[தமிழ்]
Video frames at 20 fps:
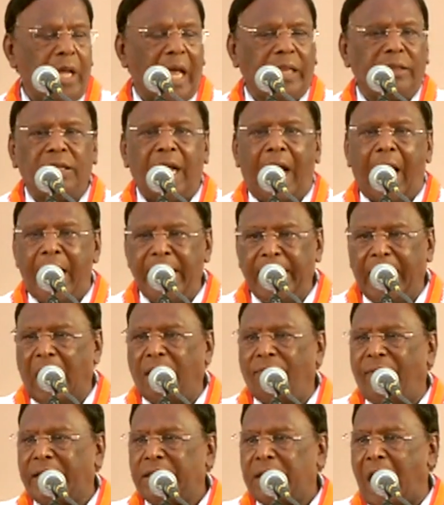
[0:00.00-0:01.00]
எந்த
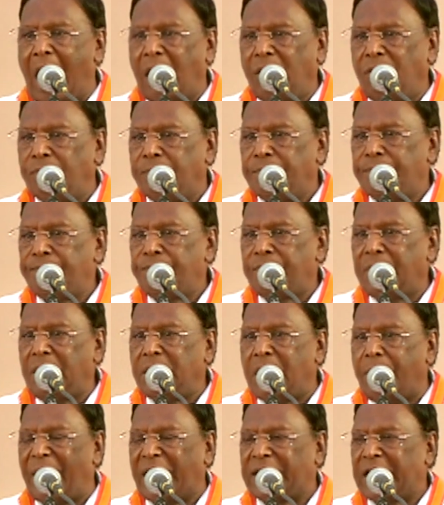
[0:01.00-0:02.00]
அணிகள் வந்தாலும்
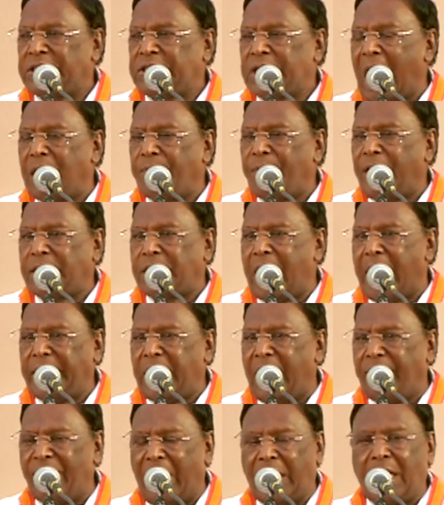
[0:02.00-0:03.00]
இந்த மதச்சார்பற்ற
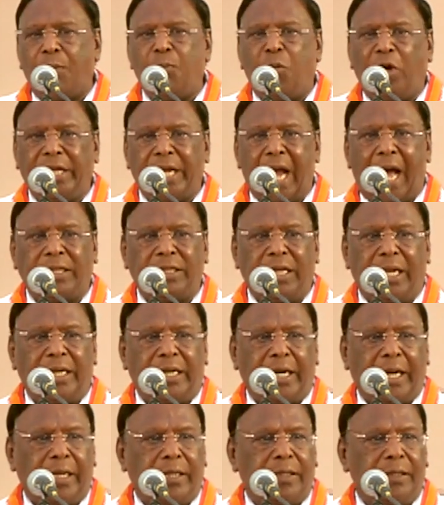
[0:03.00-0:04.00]
அணியை வெல்ல முடியாது
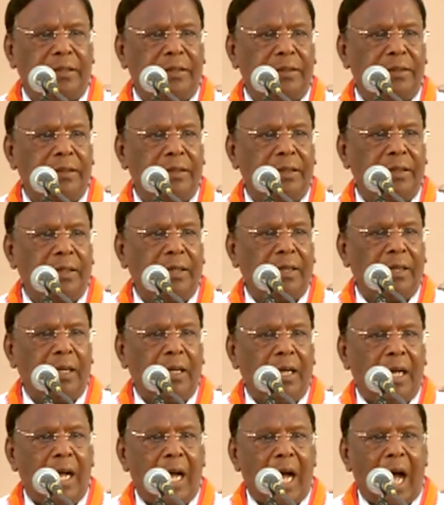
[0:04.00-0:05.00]
என்று
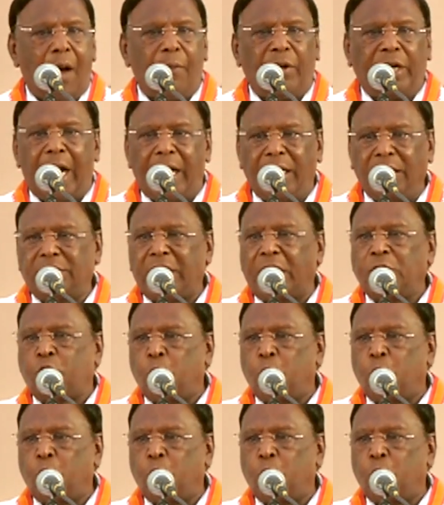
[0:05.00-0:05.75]
அவர் எடுத்த